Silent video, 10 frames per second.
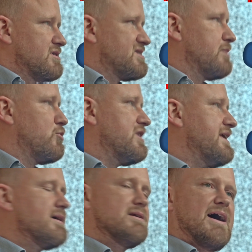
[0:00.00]

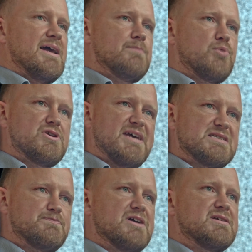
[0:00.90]
simulieren eine
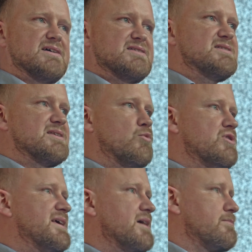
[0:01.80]
Protestpartei. Sie
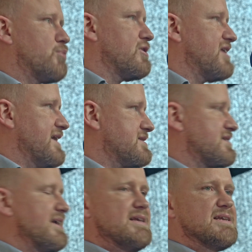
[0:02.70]
simulieren
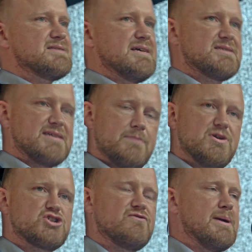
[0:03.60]
Protest gegen das
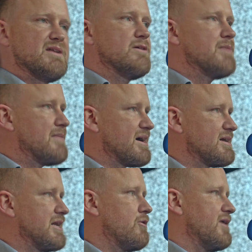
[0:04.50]
Establishment. Wenn man mal
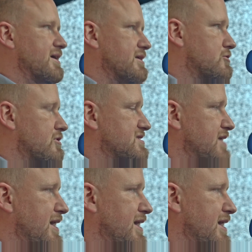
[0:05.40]
genauer hinguckt, Sie